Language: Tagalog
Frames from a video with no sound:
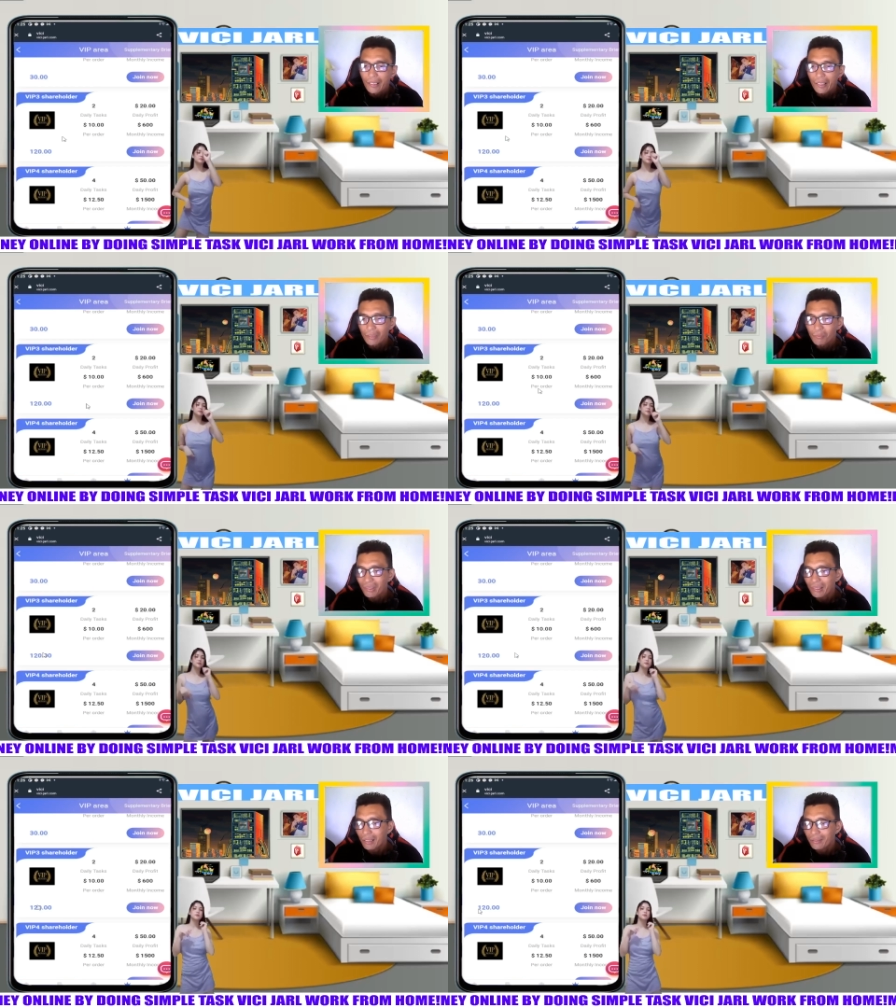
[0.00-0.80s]
and
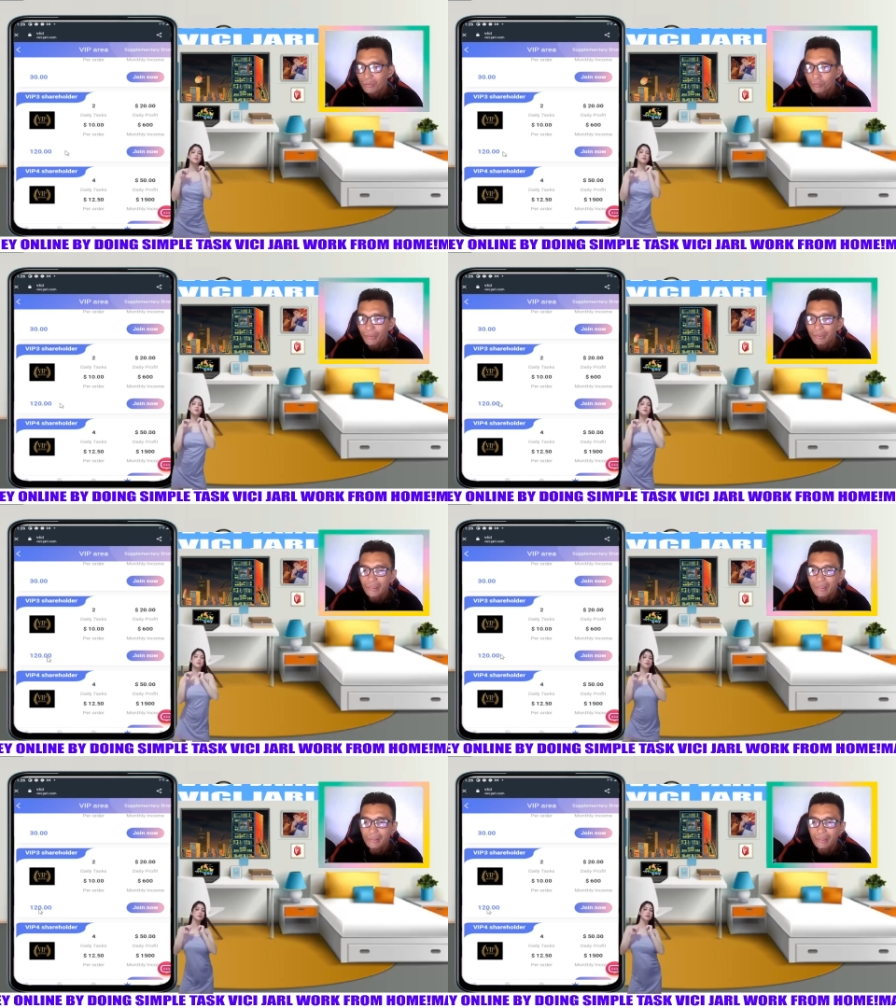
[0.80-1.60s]
120
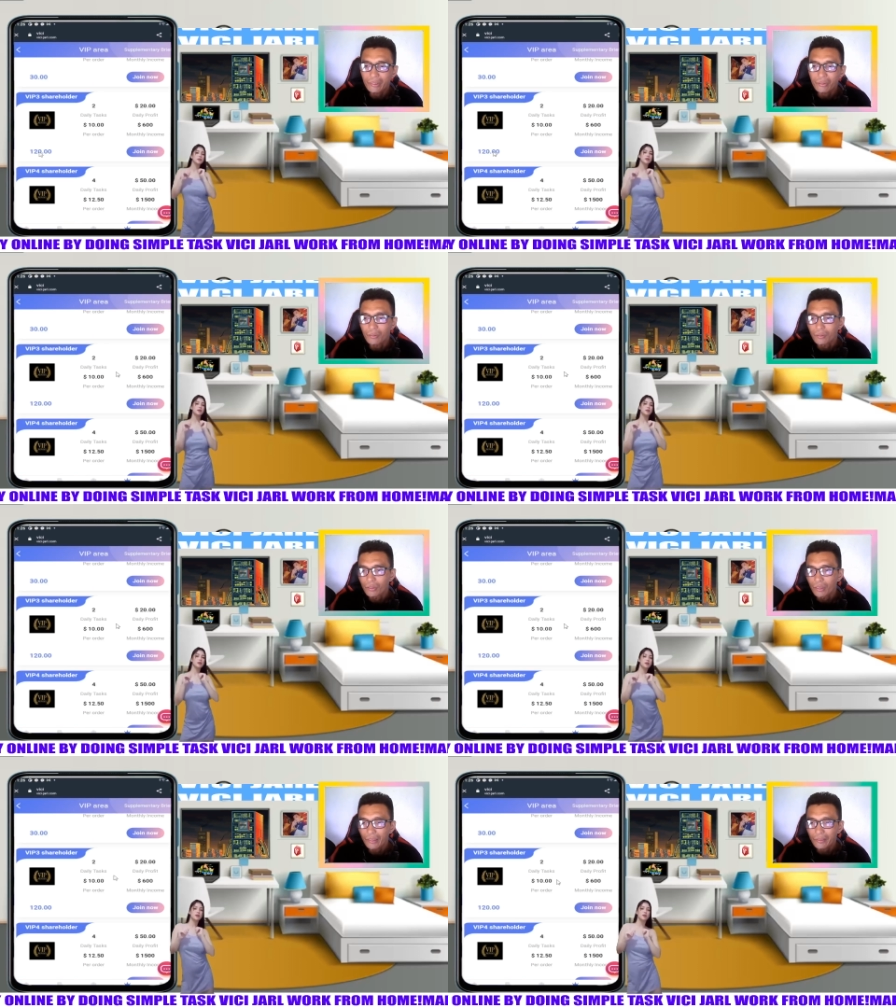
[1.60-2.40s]
na dito. And